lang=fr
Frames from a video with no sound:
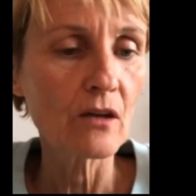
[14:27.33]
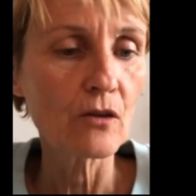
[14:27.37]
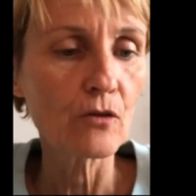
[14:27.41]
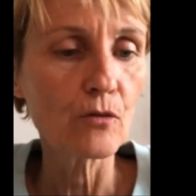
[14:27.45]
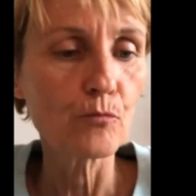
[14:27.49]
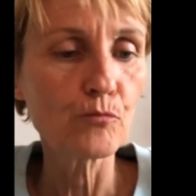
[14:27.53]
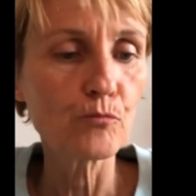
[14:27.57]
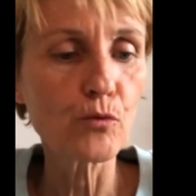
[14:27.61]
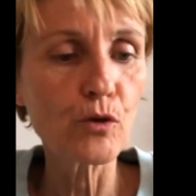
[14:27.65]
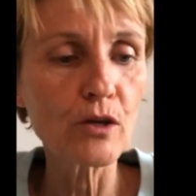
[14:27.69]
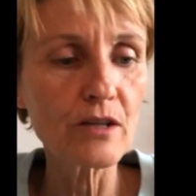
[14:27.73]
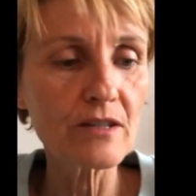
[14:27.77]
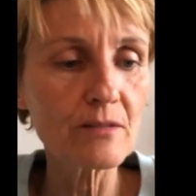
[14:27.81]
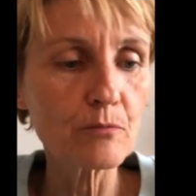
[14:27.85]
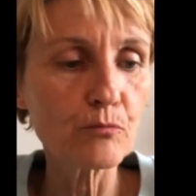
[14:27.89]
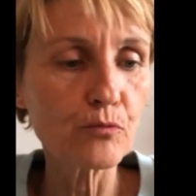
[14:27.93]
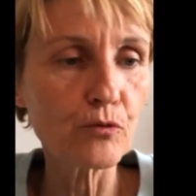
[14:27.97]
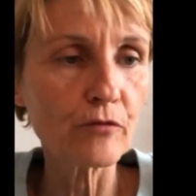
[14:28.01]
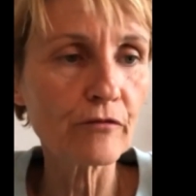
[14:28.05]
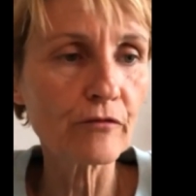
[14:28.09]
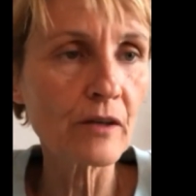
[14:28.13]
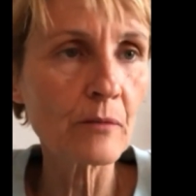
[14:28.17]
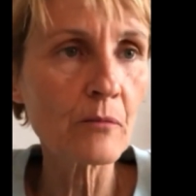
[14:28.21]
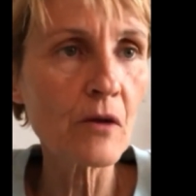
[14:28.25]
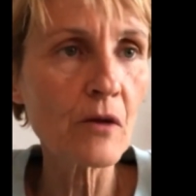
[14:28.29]
euh,
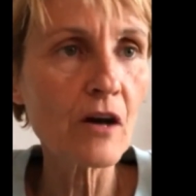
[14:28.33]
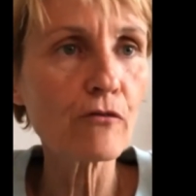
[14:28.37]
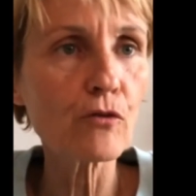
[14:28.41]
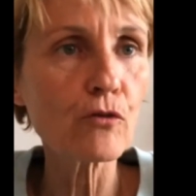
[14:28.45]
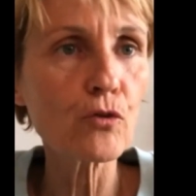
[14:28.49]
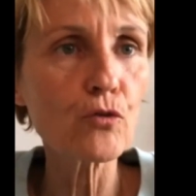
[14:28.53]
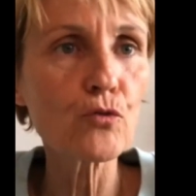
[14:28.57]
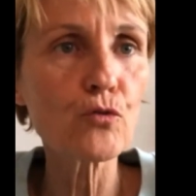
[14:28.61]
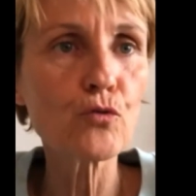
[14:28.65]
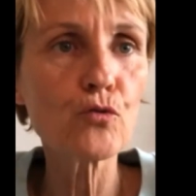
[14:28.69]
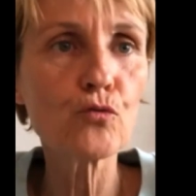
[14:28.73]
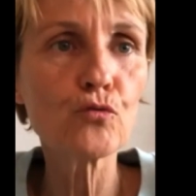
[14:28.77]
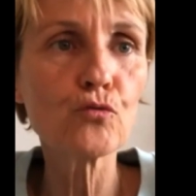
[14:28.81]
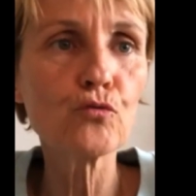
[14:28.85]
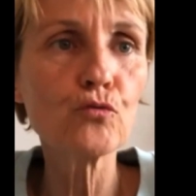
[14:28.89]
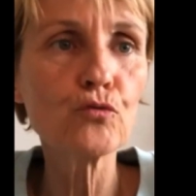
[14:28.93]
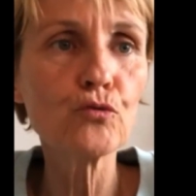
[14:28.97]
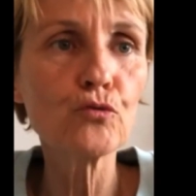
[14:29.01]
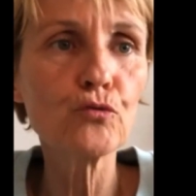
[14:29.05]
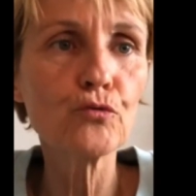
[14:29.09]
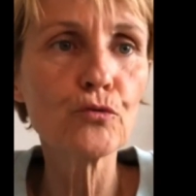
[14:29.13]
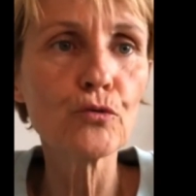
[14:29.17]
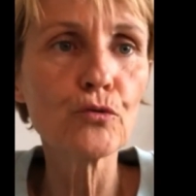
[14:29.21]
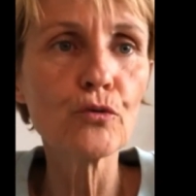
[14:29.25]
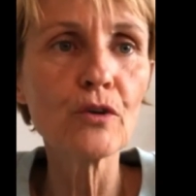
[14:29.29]
pour, vraiment avoir le goût
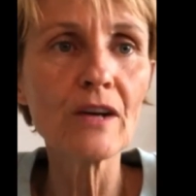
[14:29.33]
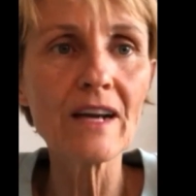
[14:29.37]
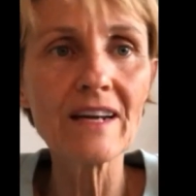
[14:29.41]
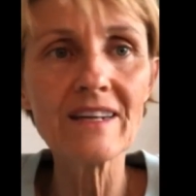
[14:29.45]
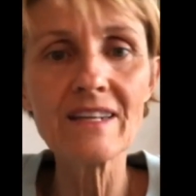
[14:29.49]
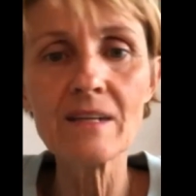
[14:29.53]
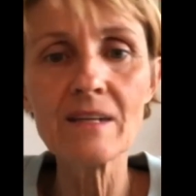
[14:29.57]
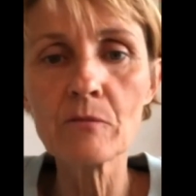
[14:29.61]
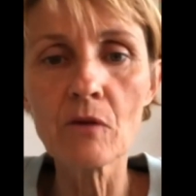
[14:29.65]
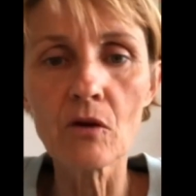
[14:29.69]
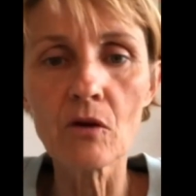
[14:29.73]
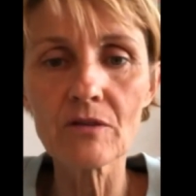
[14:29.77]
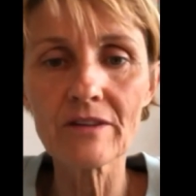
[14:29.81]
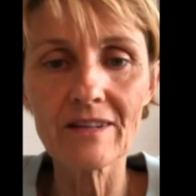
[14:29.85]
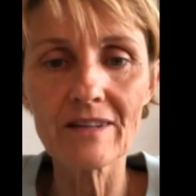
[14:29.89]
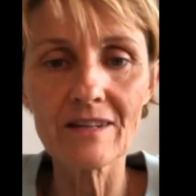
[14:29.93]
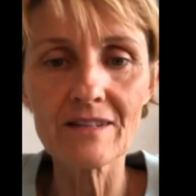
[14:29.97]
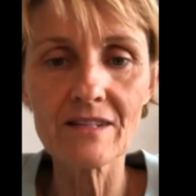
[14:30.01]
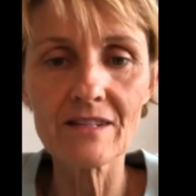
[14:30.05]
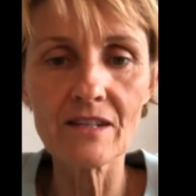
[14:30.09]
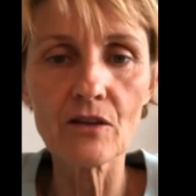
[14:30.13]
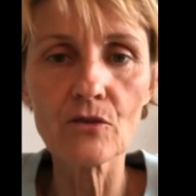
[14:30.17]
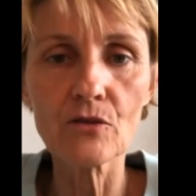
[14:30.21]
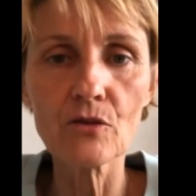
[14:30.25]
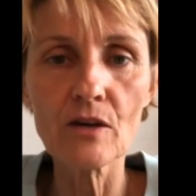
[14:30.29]
de l'aliment,
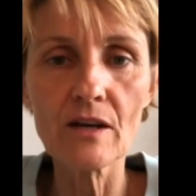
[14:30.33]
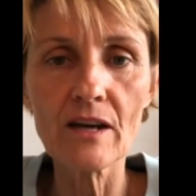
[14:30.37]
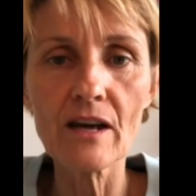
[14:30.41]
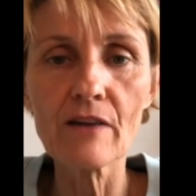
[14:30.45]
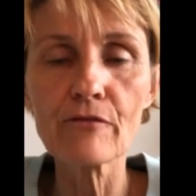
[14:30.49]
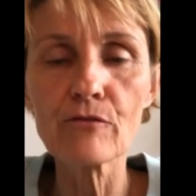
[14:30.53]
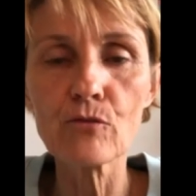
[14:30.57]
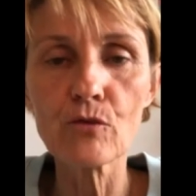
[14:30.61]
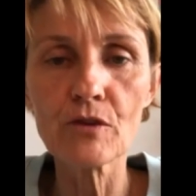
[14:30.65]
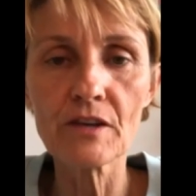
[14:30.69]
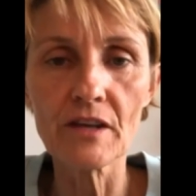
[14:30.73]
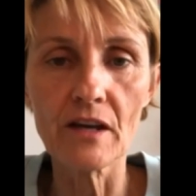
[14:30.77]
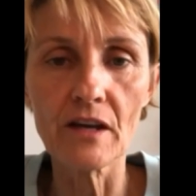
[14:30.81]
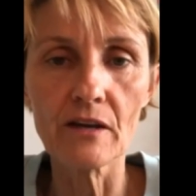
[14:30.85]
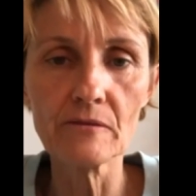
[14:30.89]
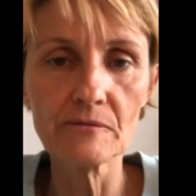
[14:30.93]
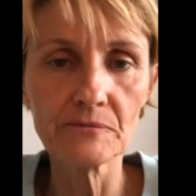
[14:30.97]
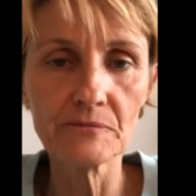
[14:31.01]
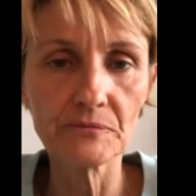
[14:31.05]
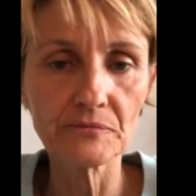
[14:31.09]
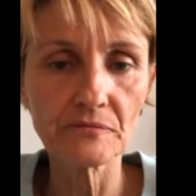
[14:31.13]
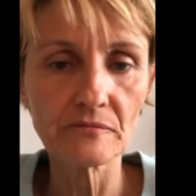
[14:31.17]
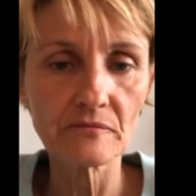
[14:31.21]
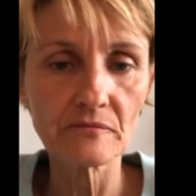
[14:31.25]
c'est-à-dire l'avocat,